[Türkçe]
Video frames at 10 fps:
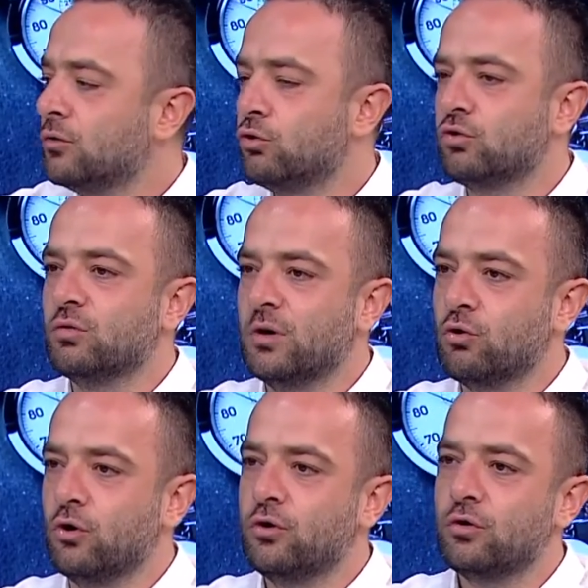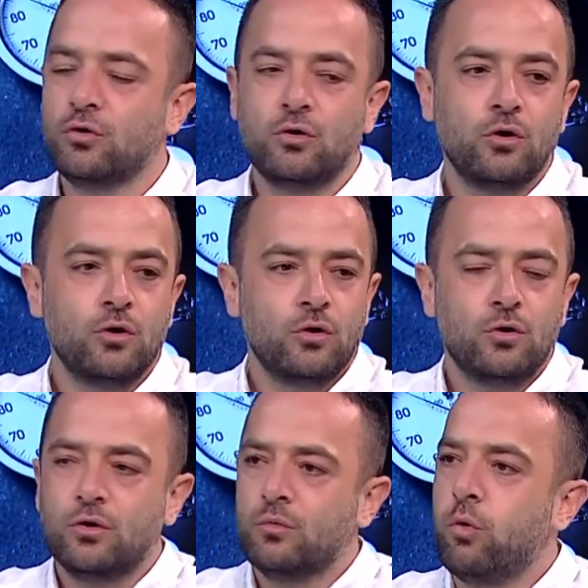Tottenham'a koy.
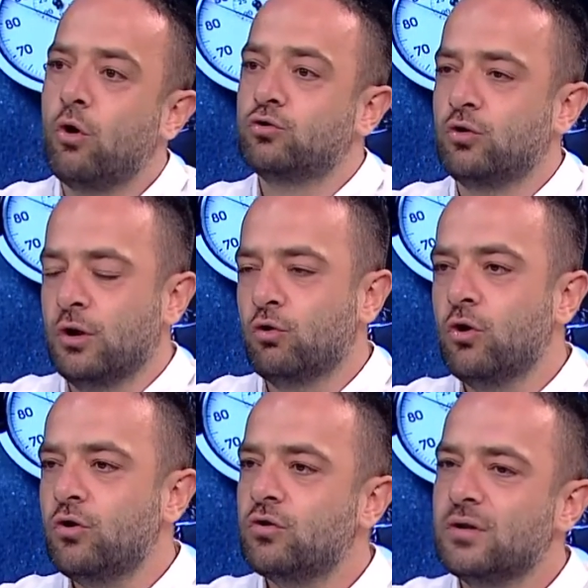Porto'ya koy.